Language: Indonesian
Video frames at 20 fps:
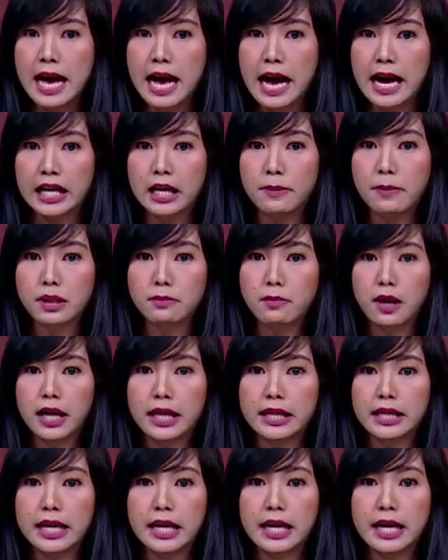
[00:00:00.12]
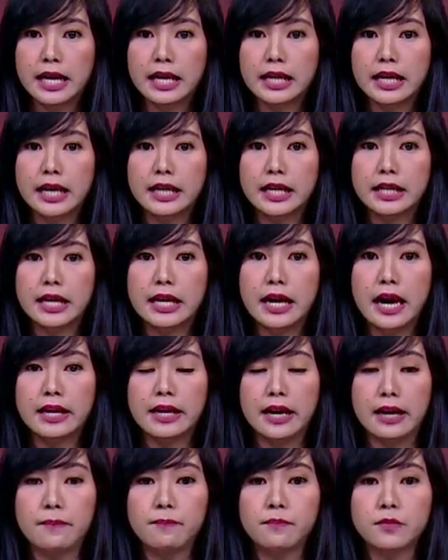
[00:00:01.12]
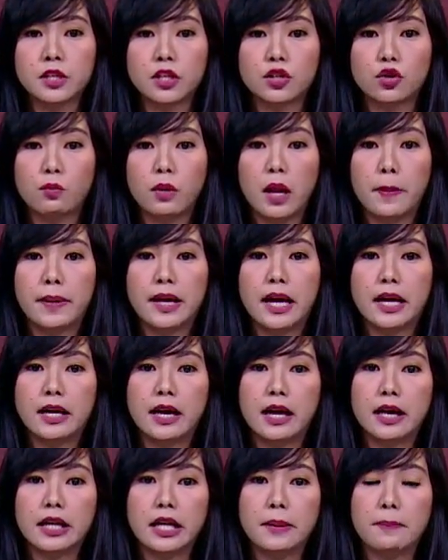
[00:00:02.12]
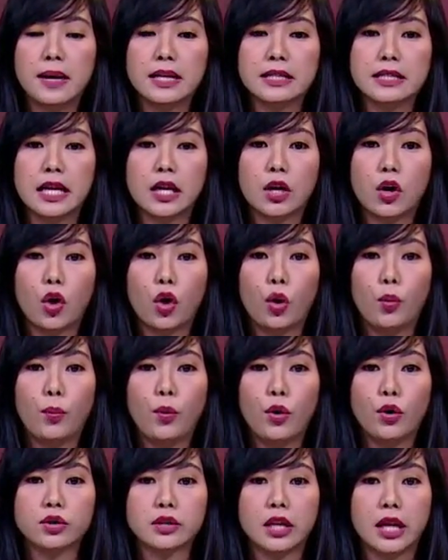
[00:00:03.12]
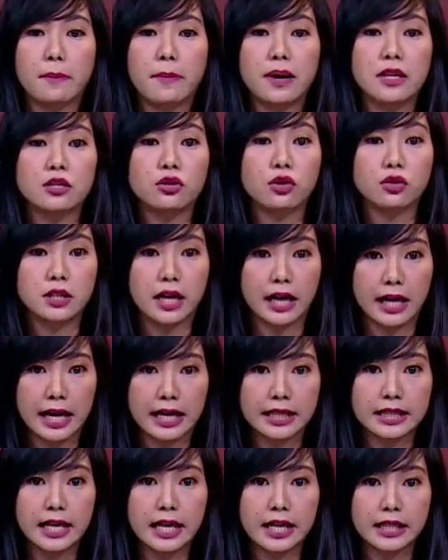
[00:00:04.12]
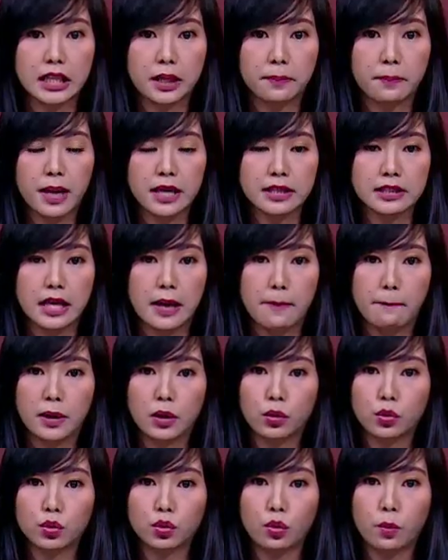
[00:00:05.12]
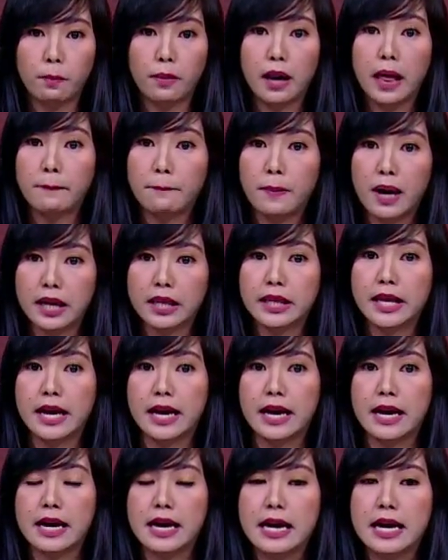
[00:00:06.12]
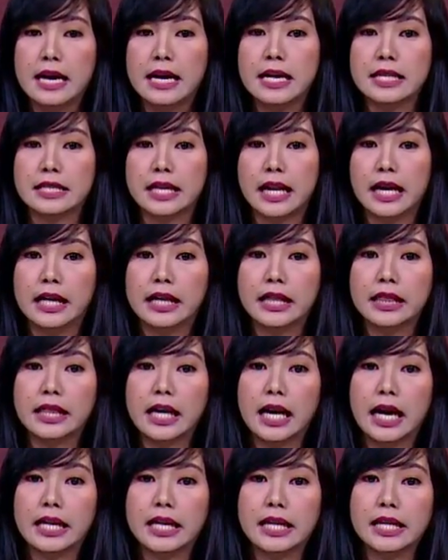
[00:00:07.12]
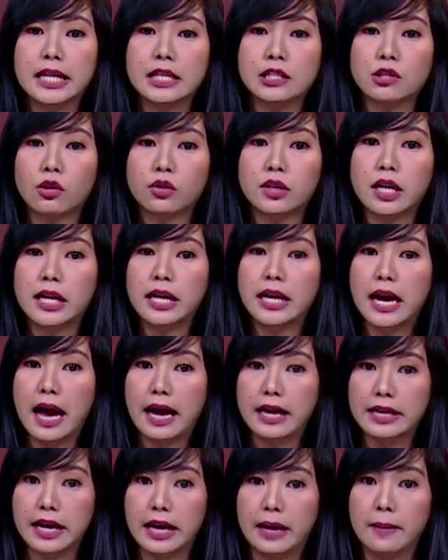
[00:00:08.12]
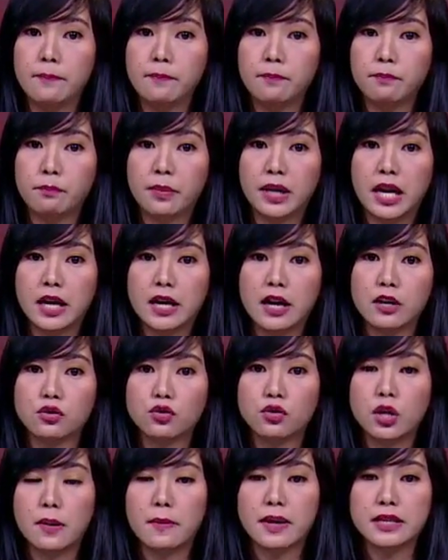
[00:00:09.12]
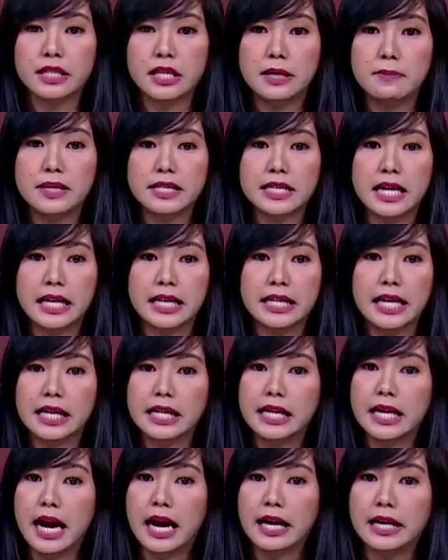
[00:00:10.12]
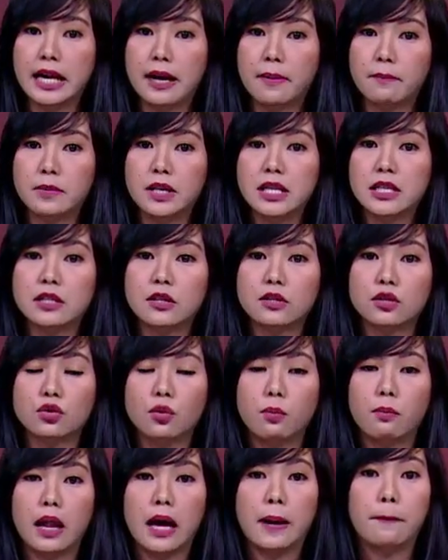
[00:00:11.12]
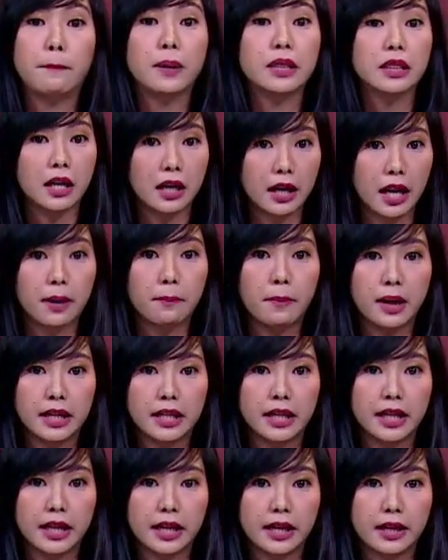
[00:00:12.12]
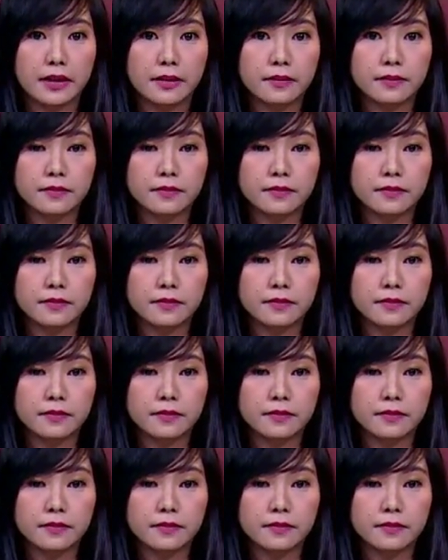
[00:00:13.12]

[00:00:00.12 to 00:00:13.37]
Akibat mahalnya harga daging ayam, sejumlah pedagang di pasar Kolombo, Sleman, Yogyakarta terpaksa menutup lapaknya. Selain tak adanya stok daging ayam, pedagang juga masih mencari daging ayam di sejumlah peternak mandiri.